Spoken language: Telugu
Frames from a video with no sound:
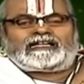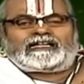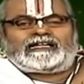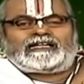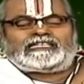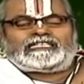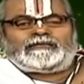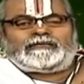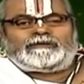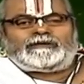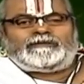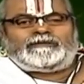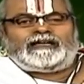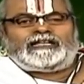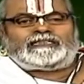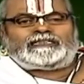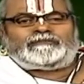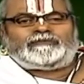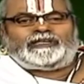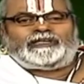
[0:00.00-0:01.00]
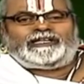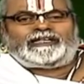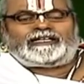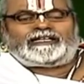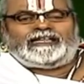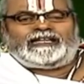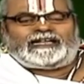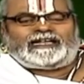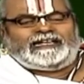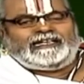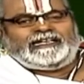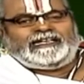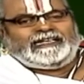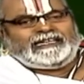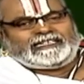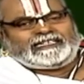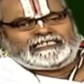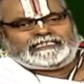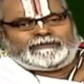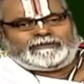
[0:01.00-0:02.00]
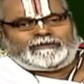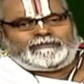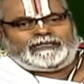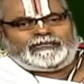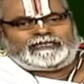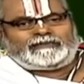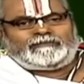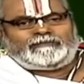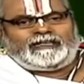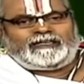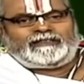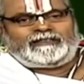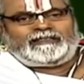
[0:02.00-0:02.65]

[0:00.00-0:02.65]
కృష్ణపరమాత్మ యొక్క కన్నన్ అంటే కృష్ణపరమాత్మ